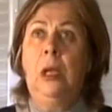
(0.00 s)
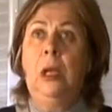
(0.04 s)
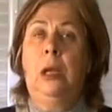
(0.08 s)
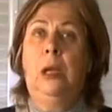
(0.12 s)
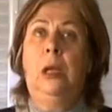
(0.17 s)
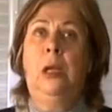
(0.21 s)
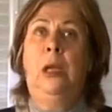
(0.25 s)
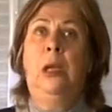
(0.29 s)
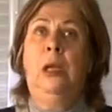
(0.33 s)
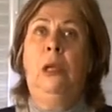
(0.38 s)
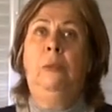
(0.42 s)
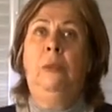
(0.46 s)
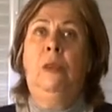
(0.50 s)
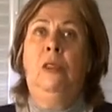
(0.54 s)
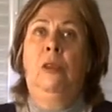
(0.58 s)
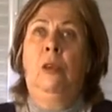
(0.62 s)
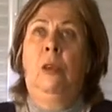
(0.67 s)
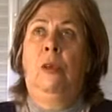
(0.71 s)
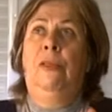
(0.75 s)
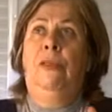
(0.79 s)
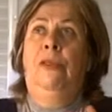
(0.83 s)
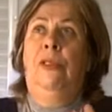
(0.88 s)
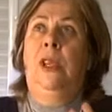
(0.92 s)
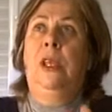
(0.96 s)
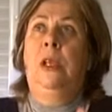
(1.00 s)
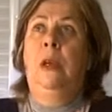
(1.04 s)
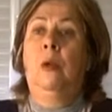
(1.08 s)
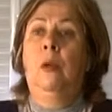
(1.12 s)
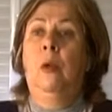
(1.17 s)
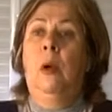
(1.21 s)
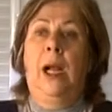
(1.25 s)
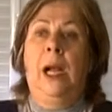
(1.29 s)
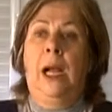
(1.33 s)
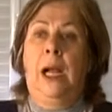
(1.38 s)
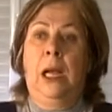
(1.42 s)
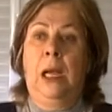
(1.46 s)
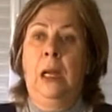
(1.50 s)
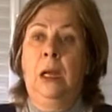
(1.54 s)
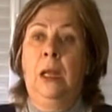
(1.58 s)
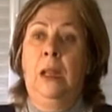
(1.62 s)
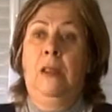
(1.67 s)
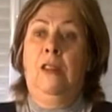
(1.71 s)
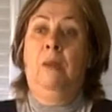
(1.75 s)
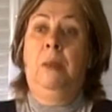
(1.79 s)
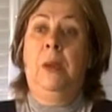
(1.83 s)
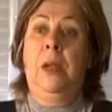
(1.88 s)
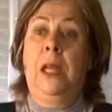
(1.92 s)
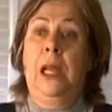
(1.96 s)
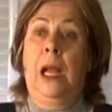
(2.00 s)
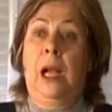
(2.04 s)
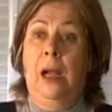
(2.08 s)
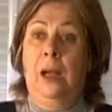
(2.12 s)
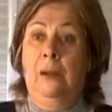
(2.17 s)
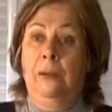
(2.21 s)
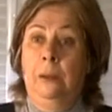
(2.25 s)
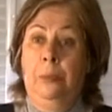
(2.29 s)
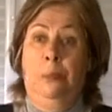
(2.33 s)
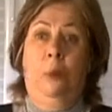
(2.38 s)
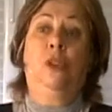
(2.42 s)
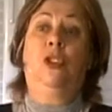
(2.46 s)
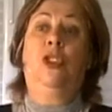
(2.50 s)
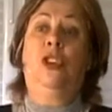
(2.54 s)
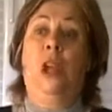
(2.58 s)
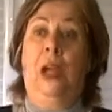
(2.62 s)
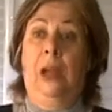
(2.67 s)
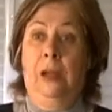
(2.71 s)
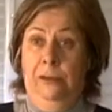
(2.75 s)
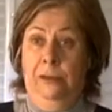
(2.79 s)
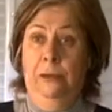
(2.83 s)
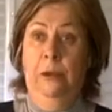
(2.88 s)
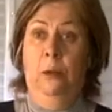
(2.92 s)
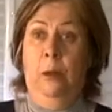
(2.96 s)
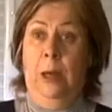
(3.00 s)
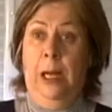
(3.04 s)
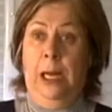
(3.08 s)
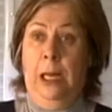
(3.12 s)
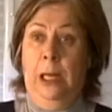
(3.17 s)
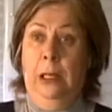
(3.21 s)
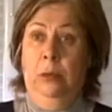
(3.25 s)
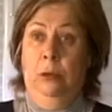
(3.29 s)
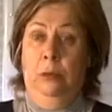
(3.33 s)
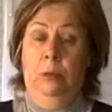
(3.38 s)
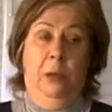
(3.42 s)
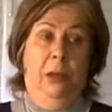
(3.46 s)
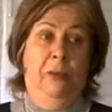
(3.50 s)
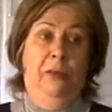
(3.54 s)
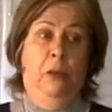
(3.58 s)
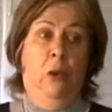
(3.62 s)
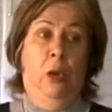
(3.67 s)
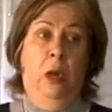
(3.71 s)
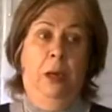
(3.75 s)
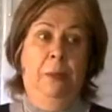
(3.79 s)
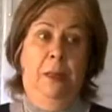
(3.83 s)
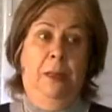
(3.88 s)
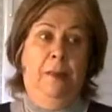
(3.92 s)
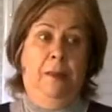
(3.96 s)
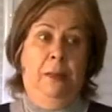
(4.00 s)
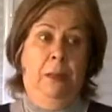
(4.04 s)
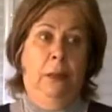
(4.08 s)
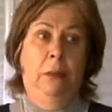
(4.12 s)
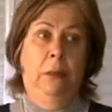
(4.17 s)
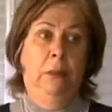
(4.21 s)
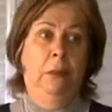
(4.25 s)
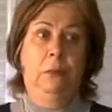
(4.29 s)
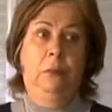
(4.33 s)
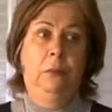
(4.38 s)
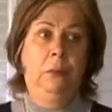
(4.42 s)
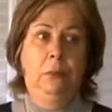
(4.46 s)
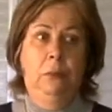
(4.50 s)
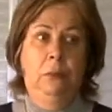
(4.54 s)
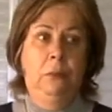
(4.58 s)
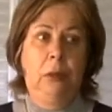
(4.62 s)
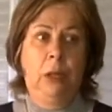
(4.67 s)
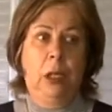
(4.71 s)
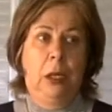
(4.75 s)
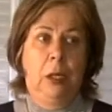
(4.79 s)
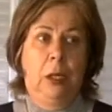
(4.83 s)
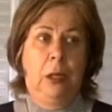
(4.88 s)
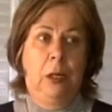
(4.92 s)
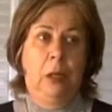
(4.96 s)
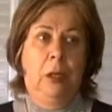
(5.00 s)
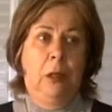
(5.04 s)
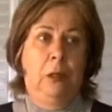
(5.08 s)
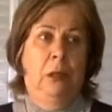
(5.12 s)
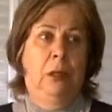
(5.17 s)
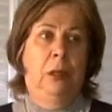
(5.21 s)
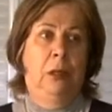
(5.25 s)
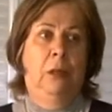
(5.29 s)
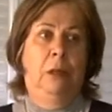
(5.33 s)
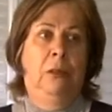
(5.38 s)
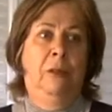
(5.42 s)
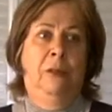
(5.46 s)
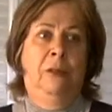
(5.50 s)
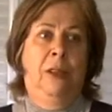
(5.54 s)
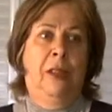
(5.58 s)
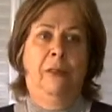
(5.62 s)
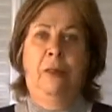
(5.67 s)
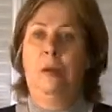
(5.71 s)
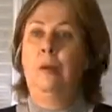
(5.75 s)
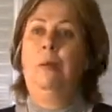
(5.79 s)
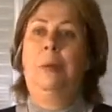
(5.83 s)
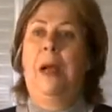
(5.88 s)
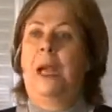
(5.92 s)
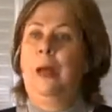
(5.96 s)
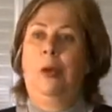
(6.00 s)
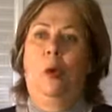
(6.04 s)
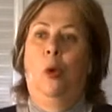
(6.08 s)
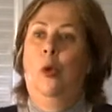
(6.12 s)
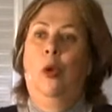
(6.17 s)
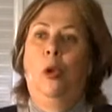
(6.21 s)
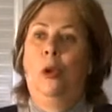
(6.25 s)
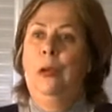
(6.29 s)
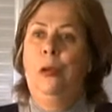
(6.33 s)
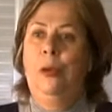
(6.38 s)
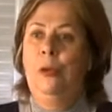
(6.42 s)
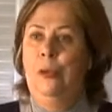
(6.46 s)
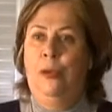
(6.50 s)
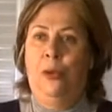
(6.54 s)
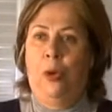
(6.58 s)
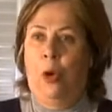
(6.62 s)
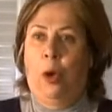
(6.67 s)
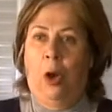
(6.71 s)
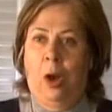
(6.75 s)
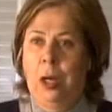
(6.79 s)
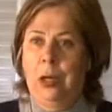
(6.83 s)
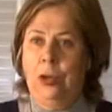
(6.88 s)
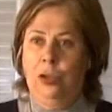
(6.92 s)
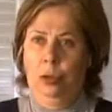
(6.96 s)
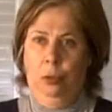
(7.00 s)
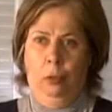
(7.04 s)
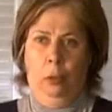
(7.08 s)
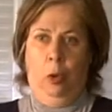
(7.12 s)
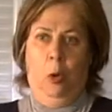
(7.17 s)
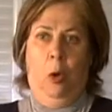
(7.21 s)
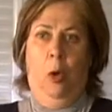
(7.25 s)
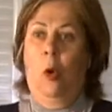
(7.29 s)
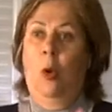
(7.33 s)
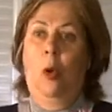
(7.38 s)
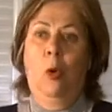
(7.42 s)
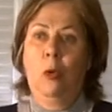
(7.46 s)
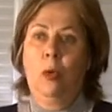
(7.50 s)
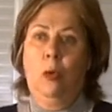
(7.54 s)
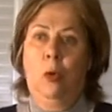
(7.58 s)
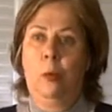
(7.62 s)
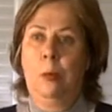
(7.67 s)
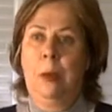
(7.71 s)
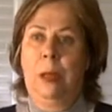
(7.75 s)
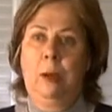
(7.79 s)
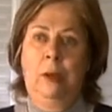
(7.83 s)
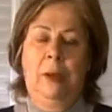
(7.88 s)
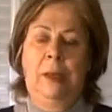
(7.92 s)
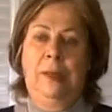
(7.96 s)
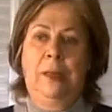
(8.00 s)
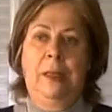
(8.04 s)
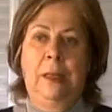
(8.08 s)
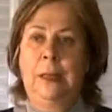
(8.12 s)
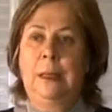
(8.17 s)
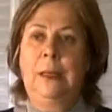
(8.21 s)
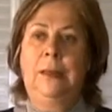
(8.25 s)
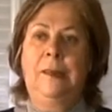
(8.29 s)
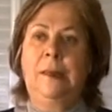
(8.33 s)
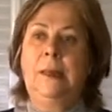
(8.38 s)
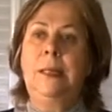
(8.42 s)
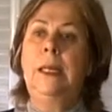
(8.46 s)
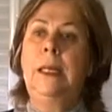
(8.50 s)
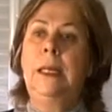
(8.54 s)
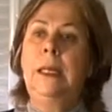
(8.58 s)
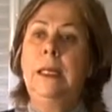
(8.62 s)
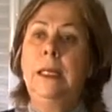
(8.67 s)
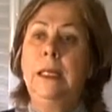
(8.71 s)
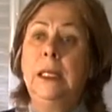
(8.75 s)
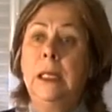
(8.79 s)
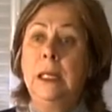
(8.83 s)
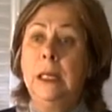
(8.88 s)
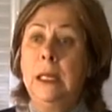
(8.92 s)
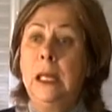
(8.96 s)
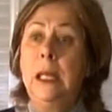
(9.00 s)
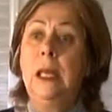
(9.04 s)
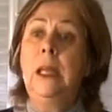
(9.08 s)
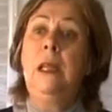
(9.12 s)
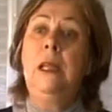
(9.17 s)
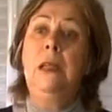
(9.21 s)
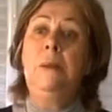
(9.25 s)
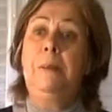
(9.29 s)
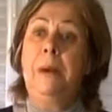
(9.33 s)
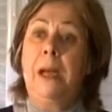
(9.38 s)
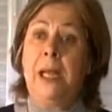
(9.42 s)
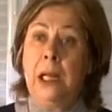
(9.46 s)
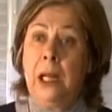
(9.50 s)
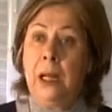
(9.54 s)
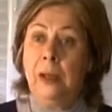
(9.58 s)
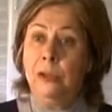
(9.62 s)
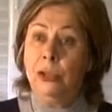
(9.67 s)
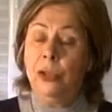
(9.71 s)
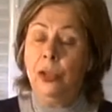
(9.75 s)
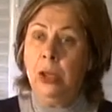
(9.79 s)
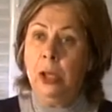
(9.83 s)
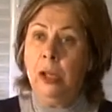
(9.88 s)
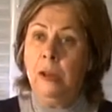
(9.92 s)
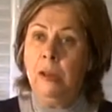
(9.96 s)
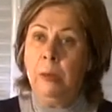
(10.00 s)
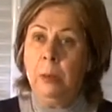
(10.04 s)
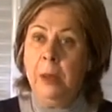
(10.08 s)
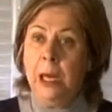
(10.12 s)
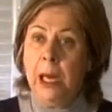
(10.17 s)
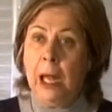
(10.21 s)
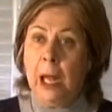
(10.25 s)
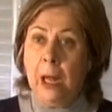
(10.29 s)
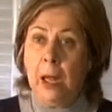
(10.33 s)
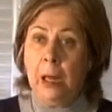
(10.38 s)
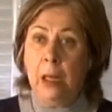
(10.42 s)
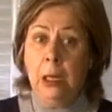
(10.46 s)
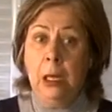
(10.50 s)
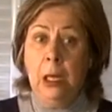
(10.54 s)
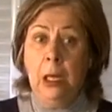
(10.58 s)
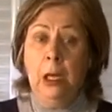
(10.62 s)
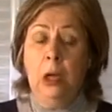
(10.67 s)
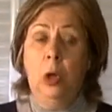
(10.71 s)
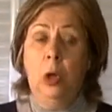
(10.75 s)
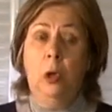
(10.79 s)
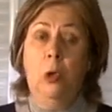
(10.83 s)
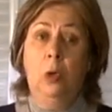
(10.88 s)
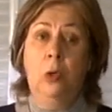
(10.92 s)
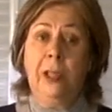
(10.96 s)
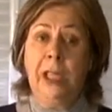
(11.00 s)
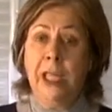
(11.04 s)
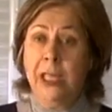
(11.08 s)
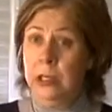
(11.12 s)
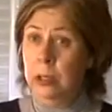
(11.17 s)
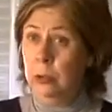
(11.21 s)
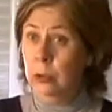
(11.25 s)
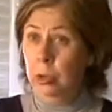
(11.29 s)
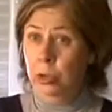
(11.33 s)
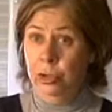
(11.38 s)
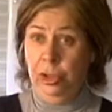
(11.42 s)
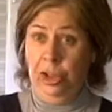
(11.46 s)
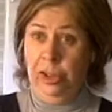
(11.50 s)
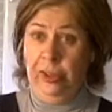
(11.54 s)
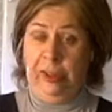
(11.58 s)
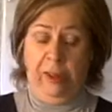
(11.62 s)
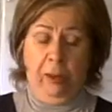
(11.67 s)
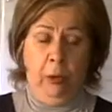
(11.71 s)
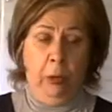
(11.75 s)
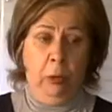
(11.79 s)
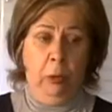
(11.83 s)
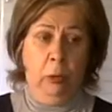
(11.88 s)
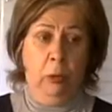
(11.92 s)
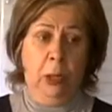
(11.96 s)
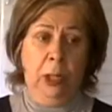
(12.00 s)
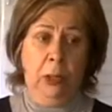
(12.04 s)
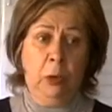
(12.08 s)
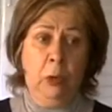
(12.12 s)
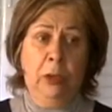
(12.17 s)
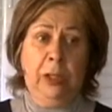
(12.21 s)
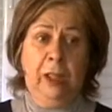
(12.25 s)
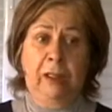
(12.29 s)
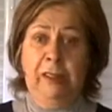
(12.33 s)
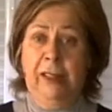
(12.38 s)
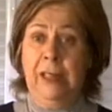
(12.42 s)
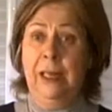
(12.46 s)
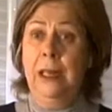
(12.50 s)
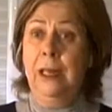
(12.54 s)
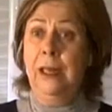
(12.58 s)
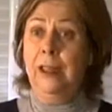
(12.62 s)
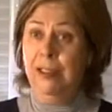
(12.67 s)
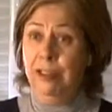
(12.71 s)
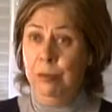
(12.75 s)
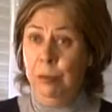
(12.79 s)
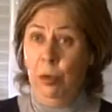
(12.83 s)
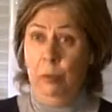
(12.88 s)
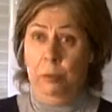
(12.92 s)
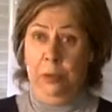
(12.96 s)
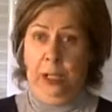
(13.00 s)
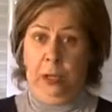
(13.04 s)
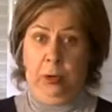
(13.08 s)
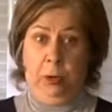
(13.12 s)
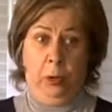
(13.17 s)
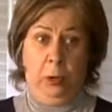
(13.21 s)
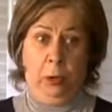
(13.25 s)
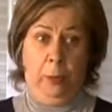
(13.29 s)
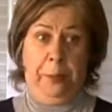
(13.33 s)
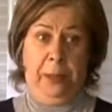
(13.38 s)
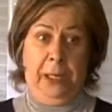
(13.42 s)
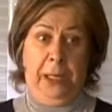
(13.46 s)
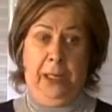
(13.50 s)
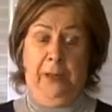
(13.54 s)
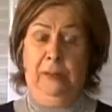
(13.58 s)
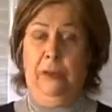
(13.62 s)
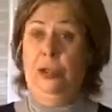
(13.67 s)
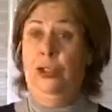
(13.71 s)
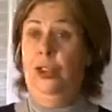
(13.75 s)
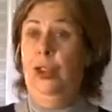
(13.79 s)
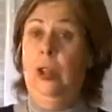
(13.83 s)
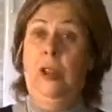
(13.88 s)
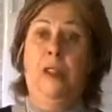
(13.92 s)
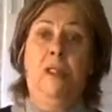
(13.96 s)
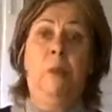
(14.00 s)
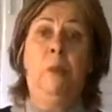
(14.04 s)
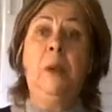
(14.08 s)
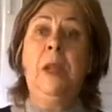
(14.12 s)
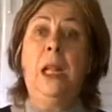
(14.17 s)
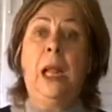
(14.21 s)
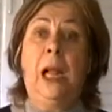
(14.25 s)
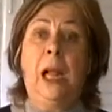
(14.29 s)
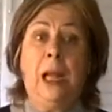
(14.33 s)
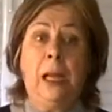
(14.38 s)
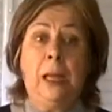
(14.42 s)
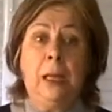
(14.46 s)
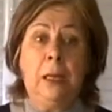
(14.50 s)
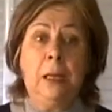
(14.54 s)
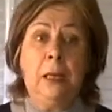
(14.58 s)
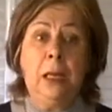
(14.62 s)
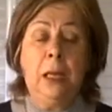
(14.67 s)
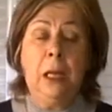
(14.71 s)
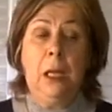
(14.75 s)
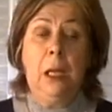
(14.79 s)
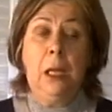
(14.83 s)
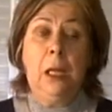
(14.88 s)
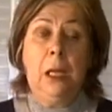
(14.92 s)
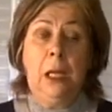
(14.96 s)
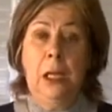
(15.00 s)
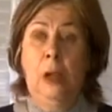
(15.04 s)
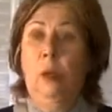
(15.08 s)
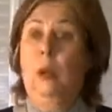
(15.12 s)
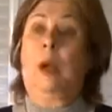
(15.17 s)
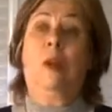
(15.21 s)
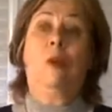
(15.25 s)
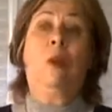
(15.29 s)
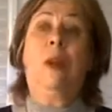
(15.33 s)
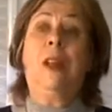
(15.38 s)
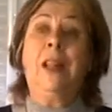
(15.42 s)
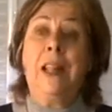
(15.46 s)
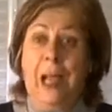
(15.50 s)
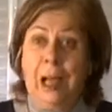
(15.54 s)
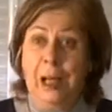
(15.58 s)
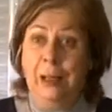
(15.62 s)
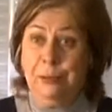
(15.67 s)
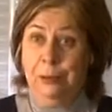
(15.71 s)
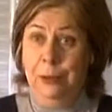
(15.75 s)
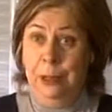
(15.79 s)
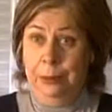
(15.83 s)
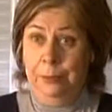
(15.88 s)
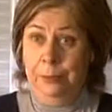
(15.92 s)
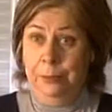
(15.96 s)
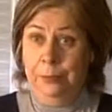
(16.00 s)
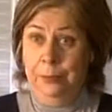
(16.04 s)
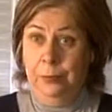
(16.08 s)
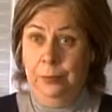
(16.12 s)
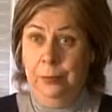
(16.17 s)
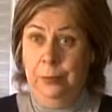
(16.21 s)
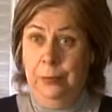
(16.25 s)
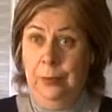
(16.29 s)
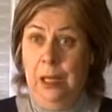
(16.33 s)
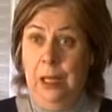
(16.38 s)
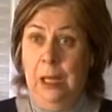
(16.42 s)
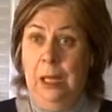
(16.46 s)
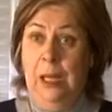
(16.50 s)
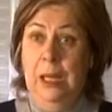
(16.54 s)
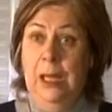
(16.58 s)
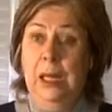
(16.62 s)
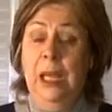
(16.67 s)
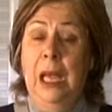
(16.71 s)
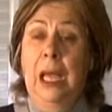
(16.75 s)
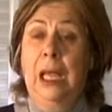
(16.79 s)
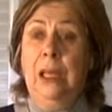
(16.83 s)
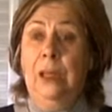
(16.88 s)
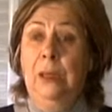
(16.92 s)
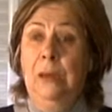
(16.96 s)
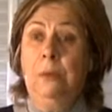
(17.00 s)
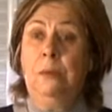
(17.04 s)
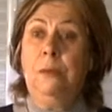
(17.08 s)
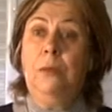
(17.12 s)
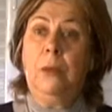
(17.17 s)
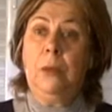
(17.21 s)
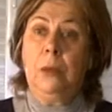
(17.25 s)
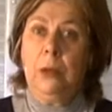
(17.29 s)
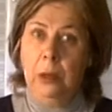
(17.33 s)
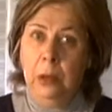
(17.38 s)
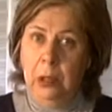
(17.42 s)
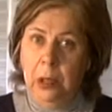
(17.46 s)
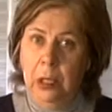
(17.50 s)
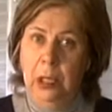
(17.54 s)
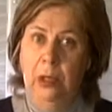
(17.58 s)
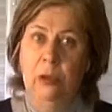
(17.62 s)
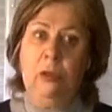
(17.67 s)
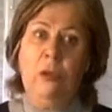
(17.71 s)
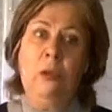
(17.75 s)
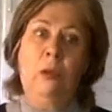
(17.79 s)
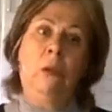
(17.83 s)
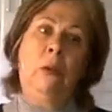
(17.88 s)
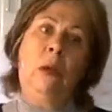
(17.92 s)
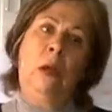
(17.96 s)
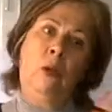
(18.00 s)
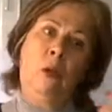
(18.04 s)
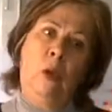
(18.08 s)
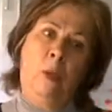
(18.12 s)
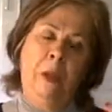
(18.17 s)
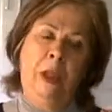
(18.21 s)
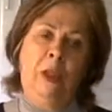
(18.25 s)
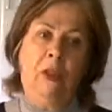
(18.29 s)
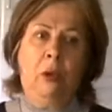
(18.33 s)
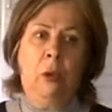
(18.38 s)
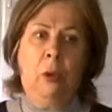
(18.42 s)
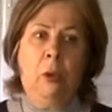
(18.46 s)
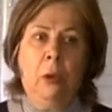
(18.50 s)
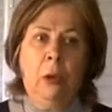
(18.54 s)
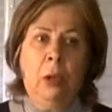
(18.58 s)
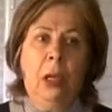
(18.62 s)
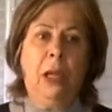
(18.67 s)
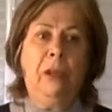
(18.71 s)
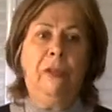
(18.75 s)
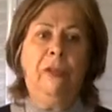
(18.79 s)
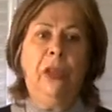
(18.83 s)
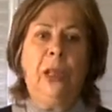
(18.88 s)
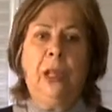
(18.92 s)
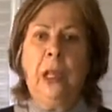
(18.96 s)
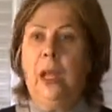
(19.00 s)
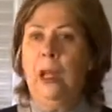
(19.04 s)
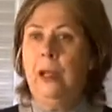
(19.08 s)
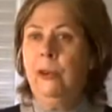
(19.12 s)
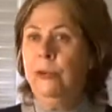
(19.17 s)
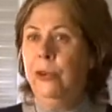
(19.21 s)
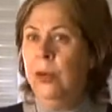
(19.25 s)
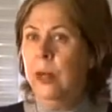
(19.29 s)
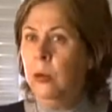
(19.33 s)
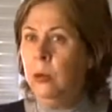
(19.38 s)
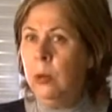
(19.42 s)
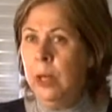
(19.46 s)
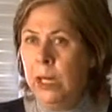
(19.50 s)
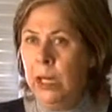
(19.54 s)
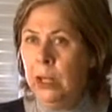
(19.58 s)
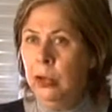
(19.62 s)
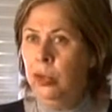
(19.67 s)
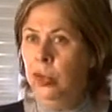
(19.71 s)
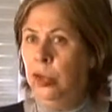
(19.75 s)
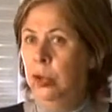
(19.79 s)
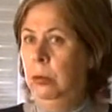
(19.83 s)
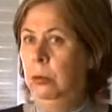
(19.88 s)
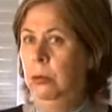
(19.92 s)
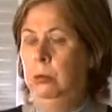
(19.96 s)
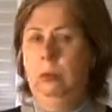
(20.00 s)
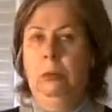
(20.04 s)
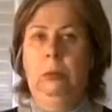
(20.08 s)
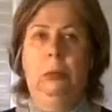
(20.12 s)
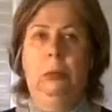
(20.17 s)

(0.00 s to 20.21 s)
ah, absorvia o ar, respirava, puxava o ar de uma forma assim fazia um barulho forte, um ronco, uma coisa estranha, e parava de respirar. O que, que acontecia? Nesse momento que eu parava de respirar, eu acordava. E aí isso começou a ficar frequente.